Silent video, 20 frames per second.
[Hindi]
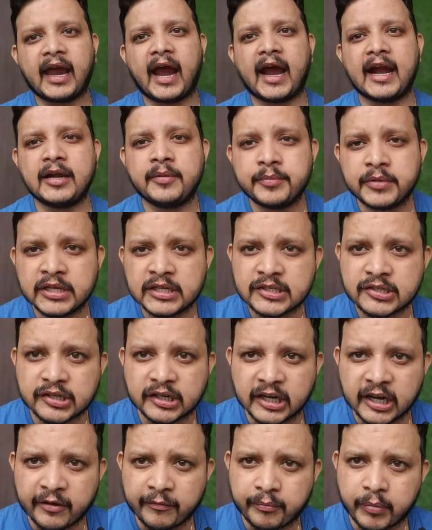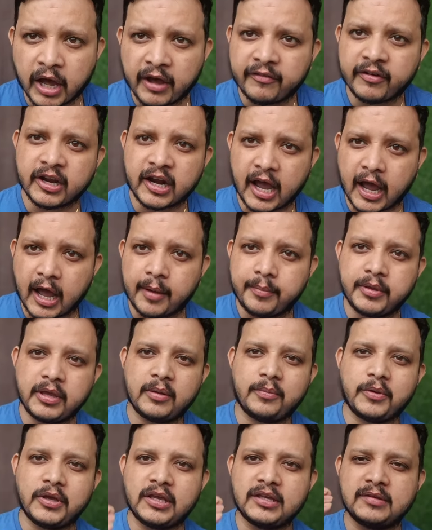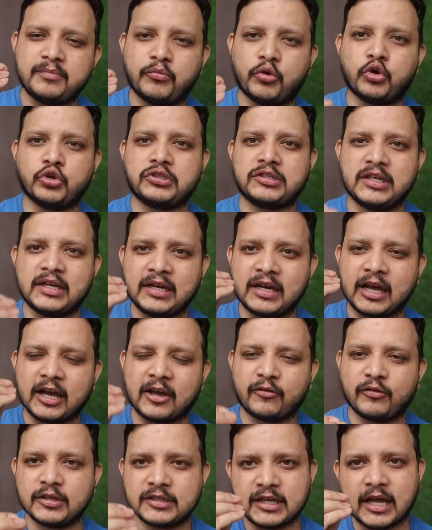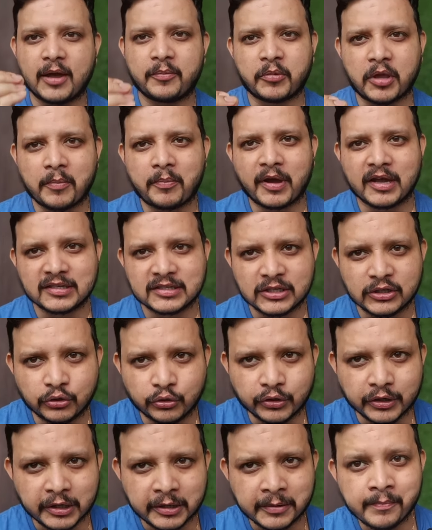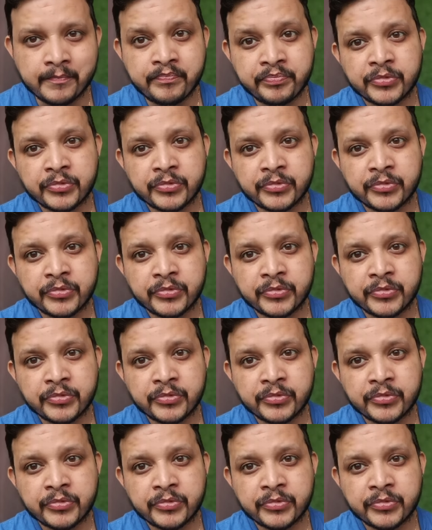एडमिनिस्ट्रेटिव पावर अभी भी मोहसिन नकवी साहब के पास ही होगी